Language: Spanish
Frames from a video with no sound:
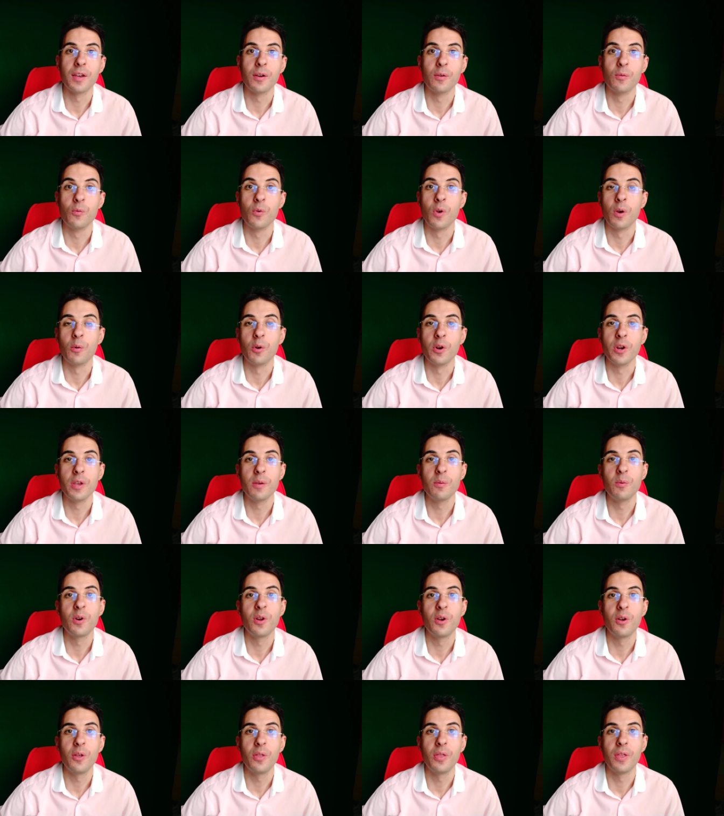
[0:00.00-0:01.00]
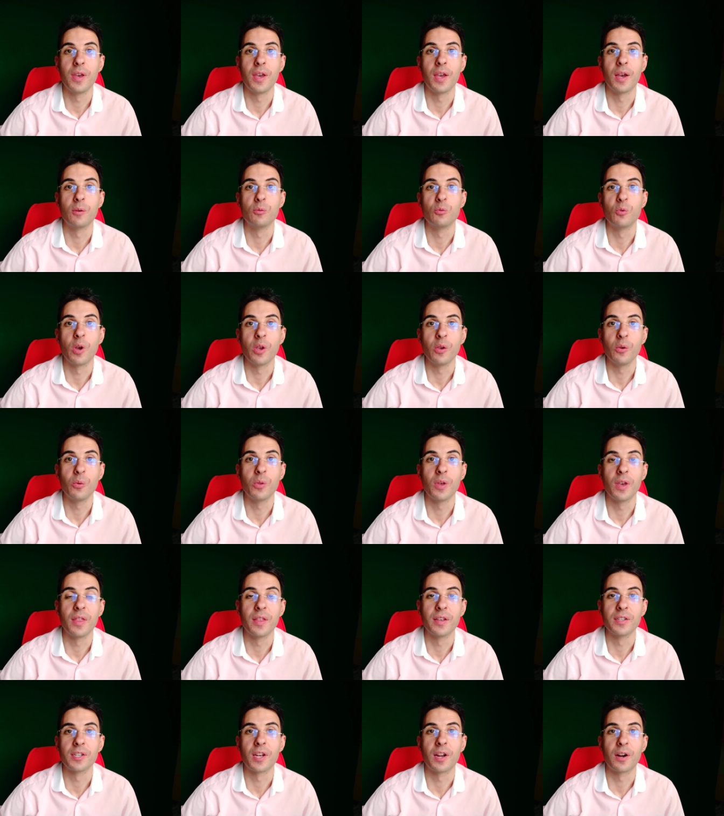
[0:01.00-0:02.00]
un nuevo libro de autoayuda y
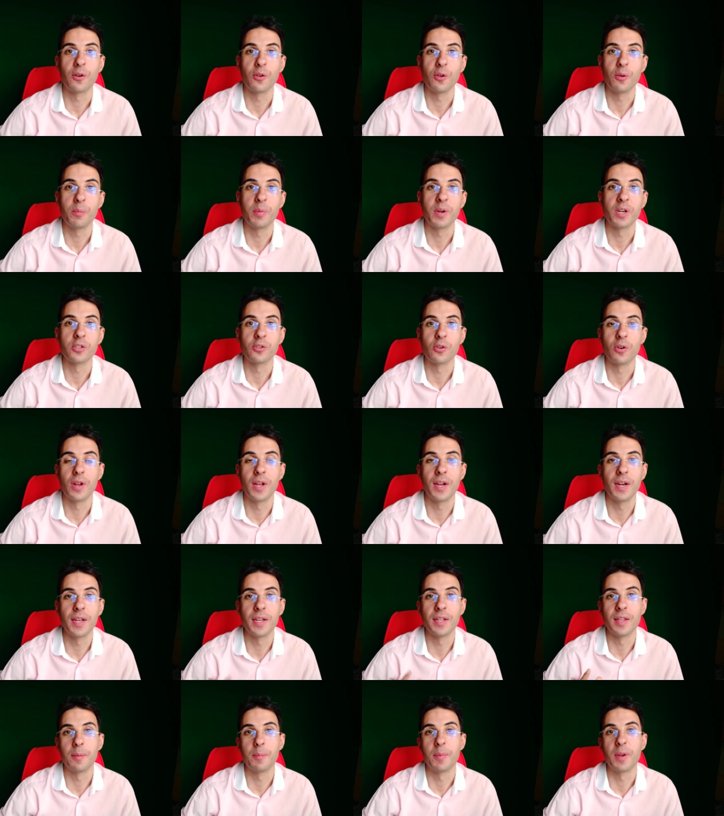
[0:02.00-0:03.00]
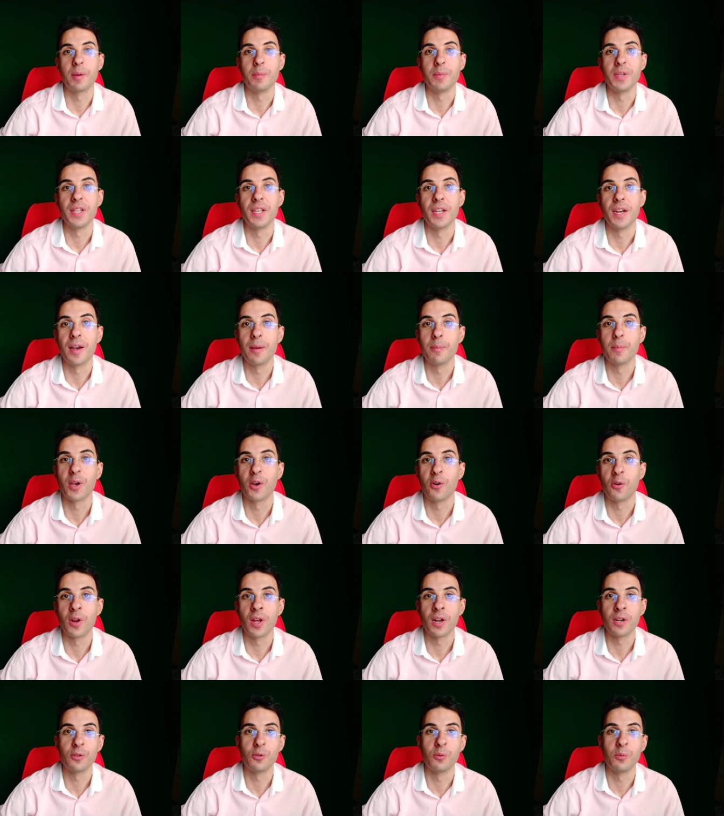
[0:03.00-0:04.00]
desarrollo personal que te permitirá
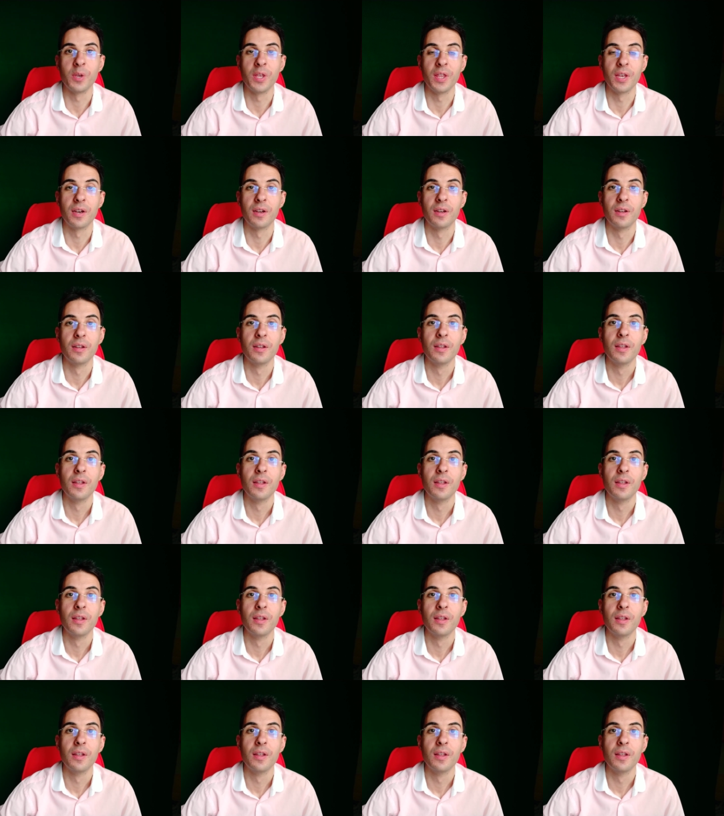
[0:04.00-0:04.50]
mejorar tu vida.